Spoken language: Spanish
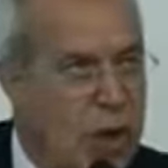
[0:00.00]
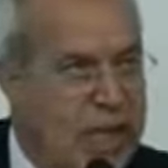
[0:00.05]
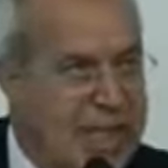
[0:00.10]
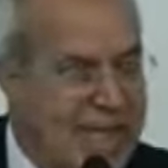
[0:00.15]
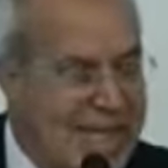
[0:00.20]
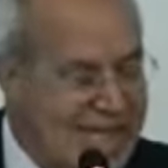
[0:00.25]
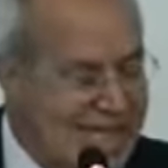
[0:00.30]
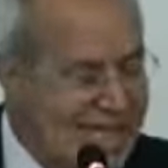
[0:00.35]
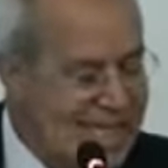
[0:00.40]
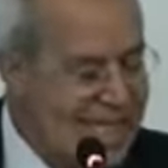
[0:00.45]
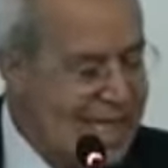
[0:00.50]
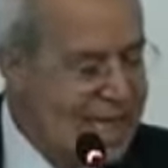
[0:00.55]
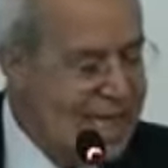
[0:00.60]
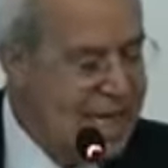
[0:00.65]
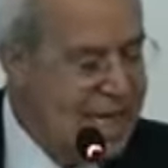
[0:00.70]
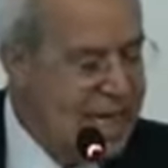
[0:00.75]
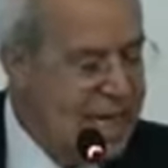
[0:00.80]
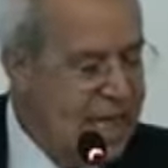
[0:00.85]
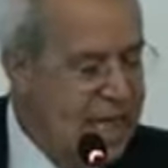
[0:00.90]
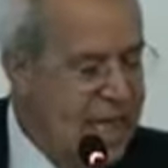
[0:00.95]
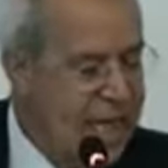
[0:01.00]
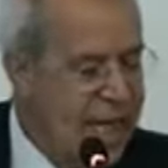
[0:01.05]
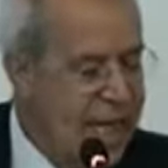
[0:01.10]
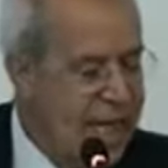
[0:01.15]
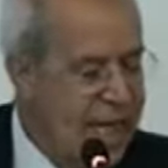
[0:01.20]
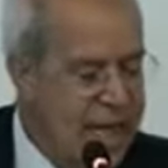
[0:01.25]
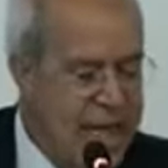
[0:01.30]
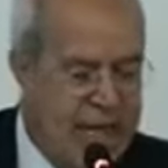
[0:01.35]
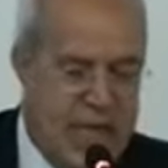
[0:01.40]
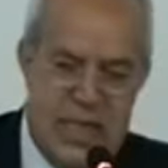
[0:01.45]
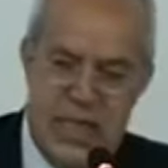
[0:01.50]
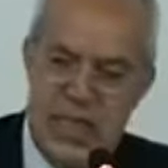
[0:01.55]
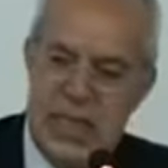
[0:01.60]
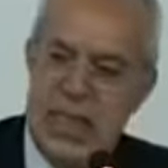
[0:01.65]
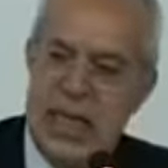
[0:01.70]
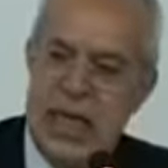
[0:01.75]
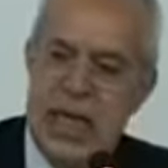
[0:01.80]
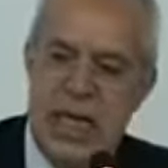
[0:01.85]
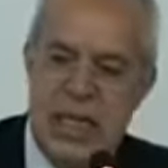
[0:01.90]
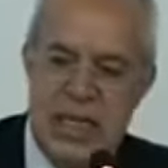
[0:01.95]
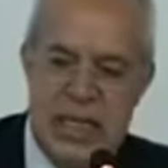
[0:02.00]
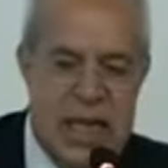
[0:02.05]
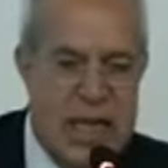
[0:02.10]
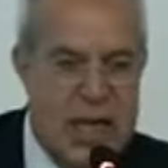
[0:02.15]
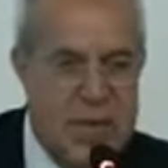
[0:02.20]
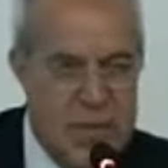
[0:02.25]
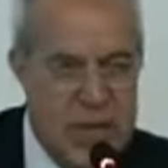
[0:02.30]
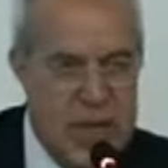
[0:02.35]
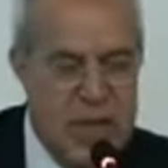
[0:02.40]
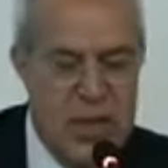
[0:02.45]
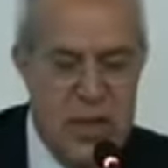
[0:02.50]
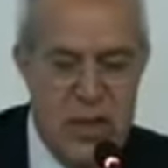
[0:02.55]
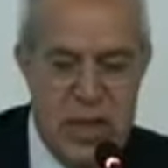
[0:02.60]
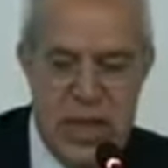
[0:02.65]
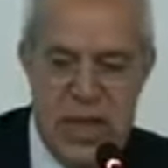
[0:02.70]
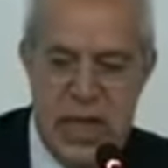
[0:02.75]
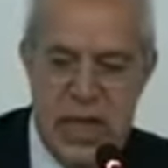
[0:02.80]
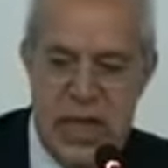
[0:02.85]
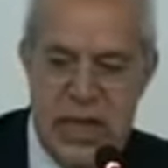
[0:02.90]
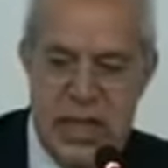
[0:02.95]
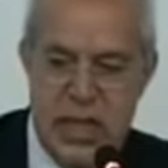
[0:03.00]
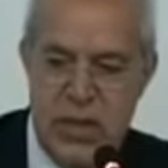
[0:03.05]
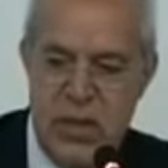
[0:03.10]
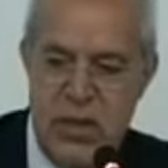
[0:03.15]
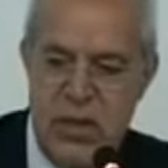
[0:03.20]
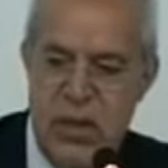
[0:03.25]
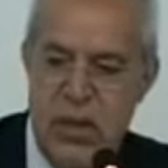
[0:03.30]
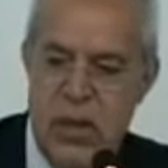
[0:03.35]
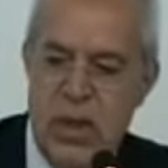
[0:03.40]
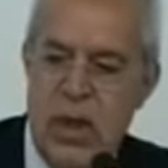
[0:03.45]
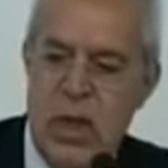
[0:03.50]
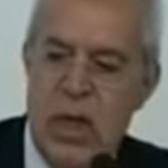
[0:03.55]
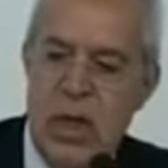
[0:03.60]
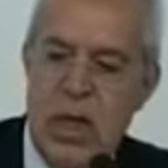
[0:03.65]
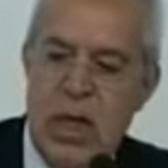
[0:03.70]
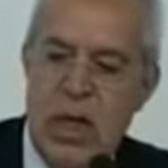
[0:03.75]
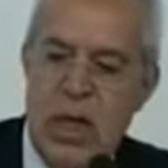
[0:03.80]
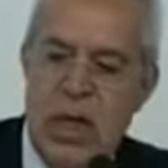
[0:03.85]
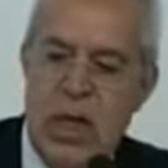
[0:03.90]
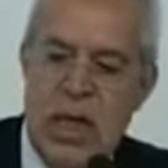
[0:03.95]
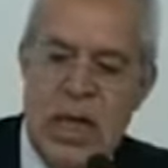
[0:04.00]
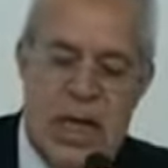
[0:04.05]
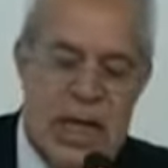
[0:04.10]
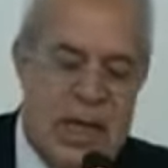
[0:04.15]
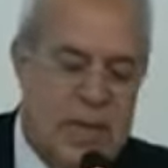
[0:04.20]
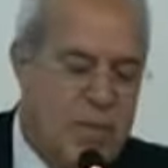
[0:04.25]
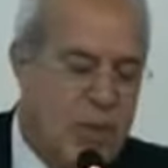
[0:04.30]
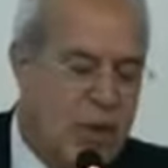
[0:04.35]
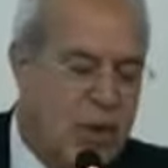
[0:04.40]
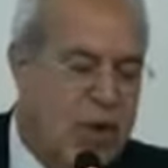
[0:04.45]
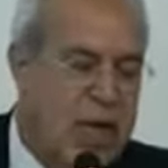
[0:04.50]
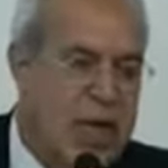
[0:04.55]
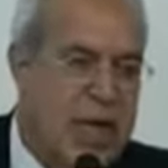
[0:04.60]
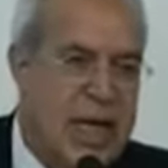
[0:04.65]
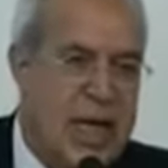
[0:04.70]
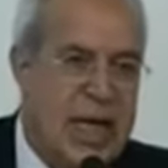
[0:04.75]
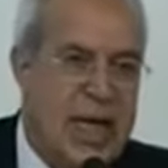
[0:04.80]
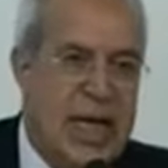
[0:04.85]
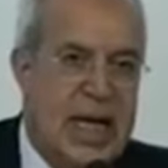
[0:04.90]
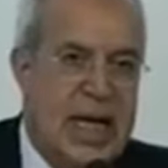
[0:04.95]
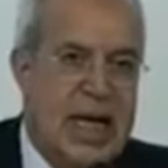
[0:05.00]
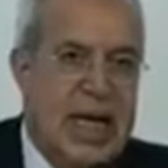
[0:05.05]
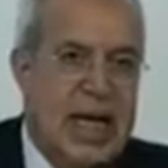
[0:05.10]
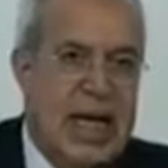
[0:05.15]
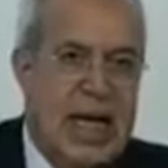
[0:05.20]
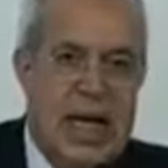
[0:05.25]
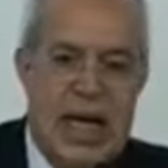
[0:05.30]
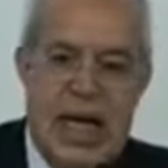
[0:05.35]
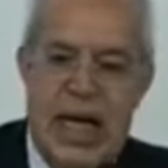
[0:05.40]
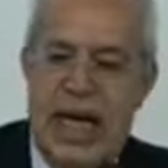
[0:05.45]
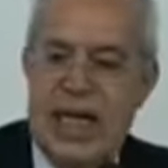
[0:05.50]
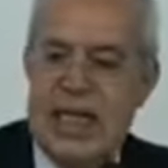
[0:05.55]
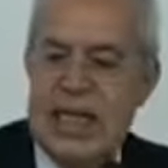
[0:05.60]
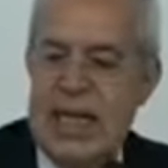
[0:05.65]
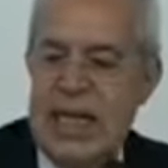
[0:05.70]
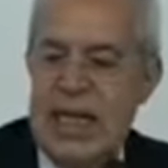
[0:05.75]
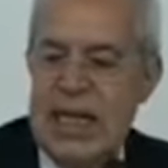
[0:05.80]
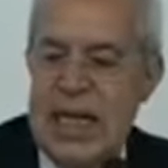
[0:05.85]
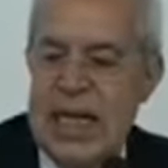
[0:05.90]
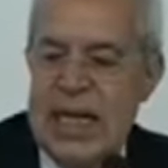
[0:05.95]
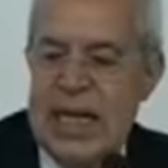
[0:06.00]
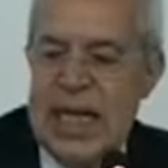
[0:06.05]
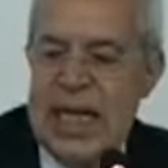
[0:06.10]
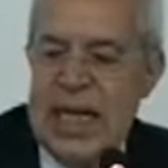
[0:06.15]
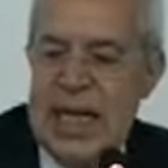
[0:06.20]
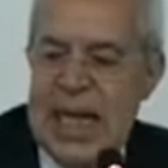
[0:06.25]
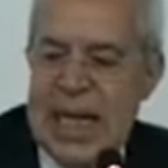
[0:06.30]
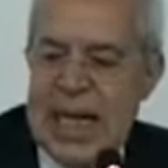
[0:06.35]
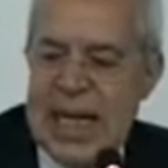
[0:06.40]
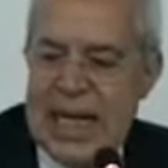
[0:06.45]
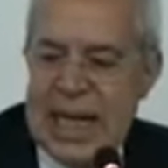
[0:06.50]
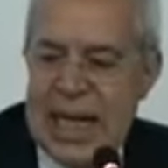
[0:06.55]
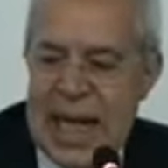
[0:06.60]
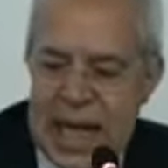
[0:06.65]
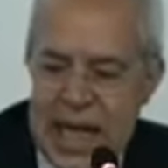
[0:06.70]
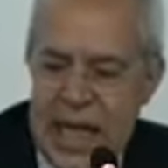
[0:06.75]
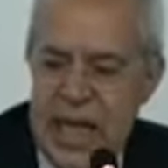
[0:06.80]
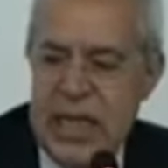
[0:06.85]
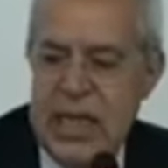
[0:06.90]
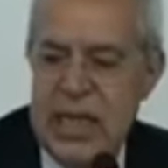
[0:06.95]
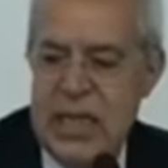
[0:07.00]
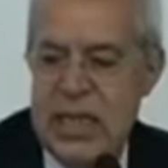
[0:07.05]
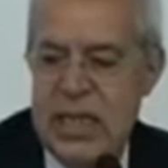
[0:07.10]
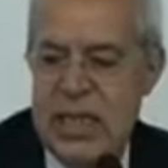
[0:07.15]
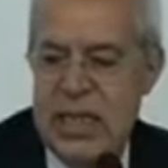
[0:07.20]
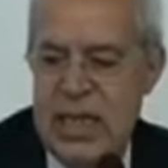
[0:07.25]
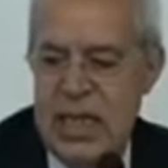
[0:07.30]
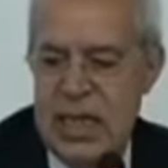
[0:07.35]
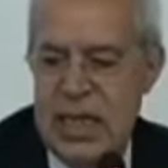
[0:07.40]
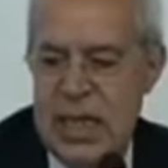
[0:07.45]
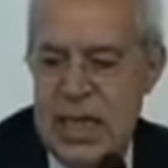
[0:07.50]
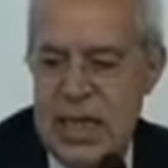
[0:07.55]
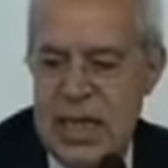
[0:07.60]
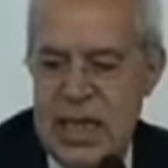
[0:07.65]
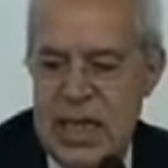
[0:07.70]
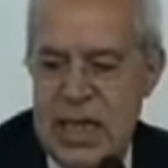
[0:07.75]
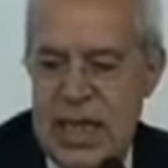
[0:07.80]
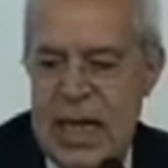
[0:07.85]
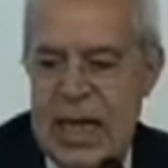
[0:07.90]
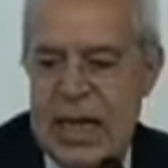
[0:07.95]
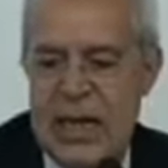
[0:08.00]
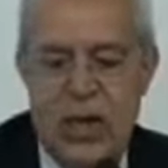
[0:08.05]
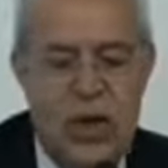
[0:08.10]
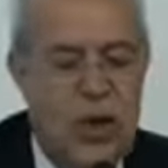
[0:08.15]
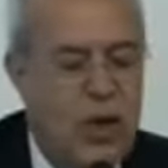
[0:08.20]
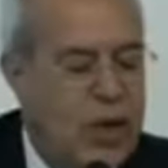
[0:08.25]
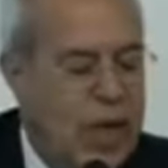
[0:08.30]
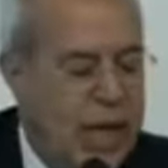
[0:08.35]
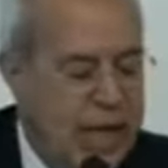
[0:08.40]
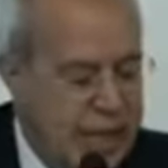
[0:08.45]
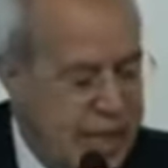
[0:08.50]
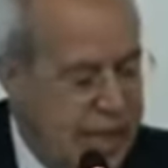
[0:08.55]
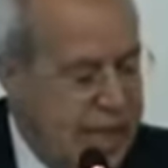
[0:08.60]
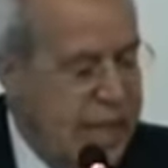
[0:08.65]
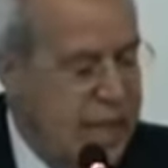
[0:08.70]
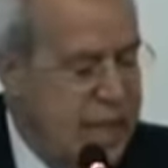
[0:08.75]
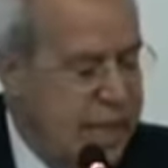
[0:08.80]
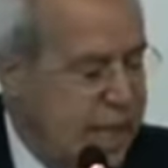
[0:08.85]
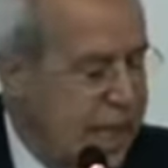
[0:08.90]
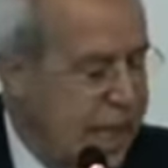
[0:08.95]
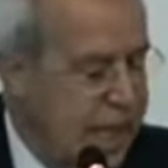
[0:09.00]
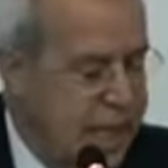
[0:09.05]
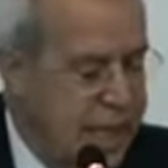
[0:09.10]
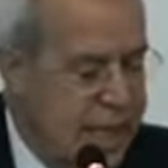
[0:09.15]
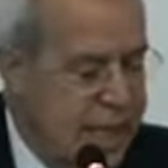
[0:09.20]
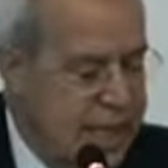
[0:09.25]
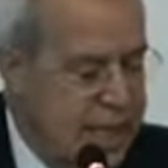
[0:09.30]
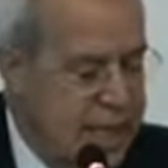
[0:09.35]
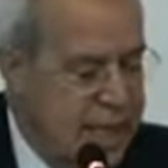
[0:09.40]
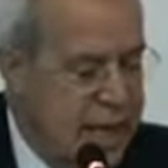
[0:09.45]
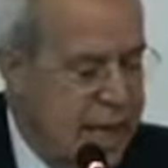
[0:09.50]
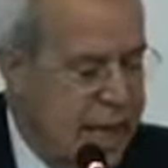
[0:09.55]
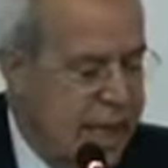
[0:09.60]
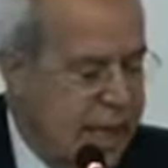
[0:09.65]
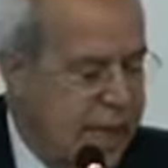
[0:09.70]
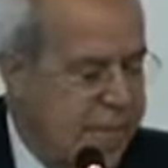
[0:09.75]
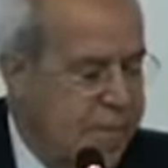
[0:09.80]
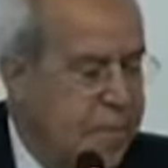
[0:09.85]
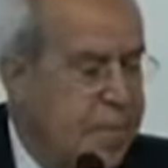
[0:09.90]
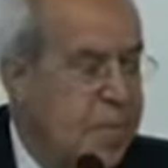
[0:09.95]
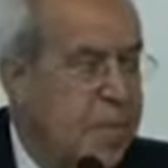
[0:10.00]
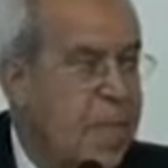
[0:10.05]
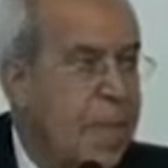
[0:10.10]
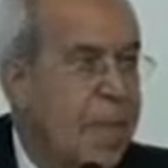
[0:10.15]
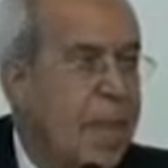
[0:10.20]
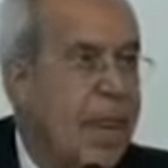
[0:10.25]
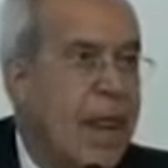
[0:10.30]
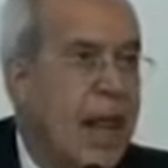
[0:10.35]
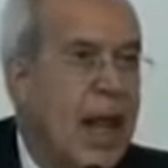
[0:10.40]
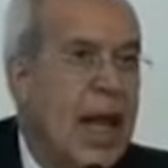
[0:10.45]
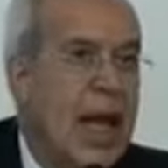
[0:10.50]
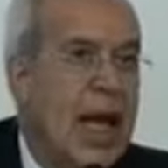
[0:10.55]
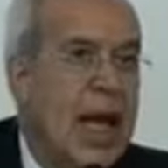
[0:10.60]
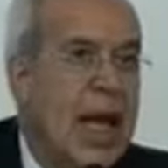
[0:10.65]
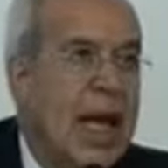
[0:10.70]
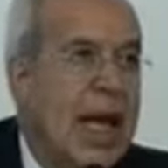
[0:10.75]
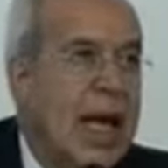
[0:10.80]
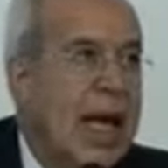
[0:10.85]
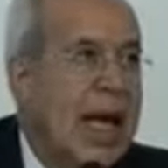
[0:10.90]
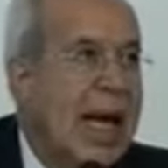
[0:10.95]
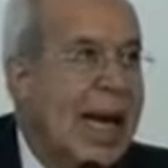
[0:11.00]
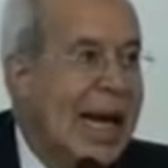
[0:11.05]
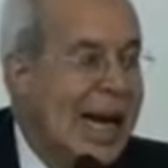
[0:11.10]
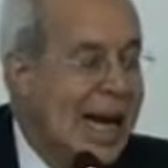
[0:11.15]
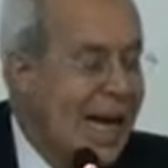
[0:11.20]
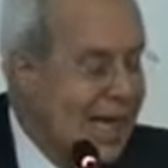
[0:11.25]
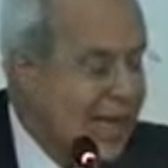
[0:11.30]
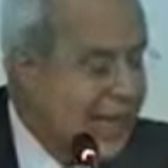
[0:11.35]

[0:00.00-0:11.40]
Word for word: esencial es el seguimiento de Cristo porque es la raíz de toda identidad cristiana. El